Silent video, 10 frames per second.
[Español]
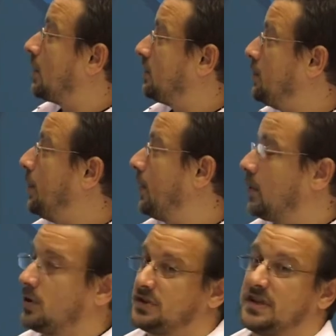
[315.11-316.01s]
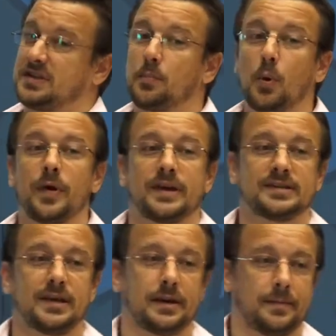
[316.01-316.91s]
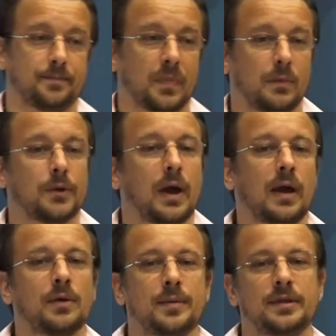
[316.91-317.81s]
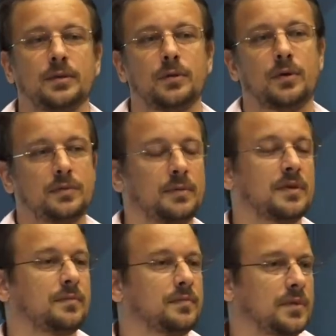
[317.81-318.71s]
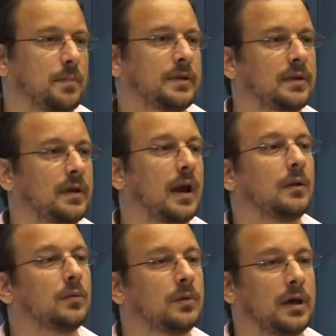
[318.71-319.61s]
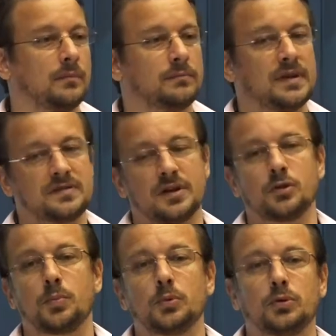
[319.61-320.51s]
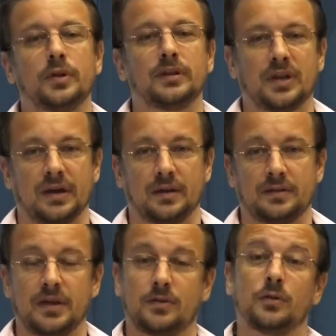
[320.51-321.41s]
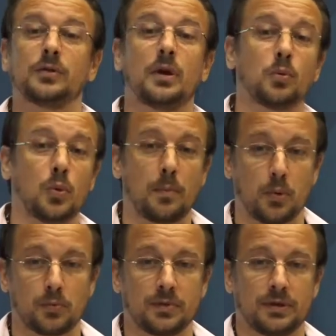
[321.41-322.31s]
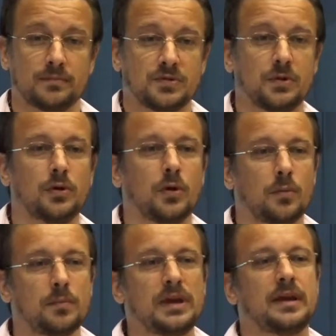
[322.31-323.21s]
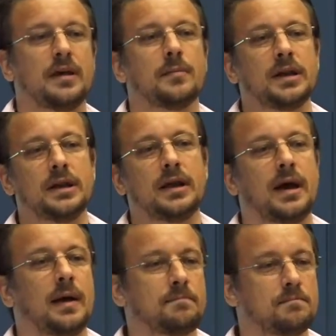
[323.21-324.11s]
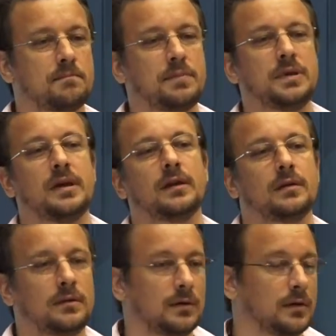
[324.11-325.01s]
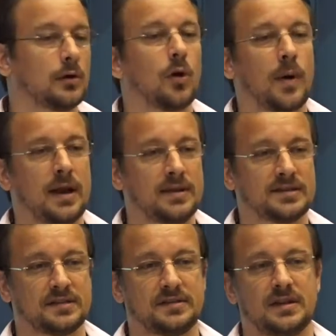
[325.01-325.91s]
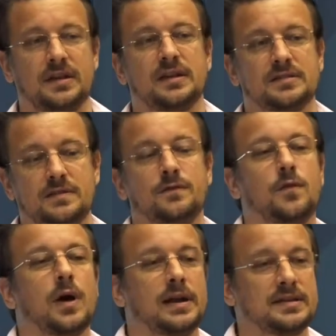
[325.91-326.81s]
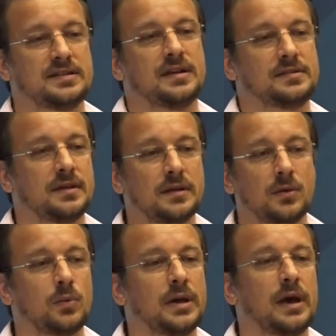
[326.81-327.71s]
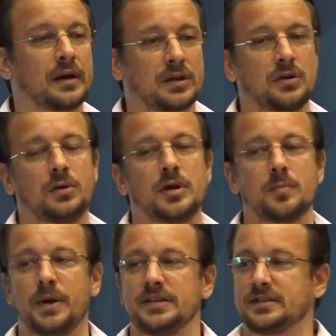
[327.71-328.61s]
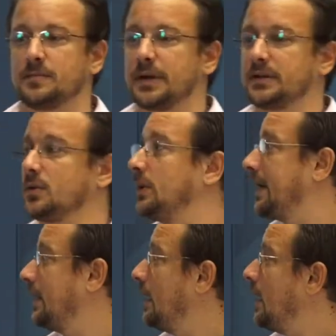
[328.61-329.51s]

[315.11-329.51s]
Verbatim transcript: tipo de cosas se puede hacer? Bueno, acá obviamente uno depende en, en, cierto punto del target, de dónde uno apunte. Si uno lo mira de manera bien global, si así se quiere, sin focalizarse en ninguna región ni país en particular,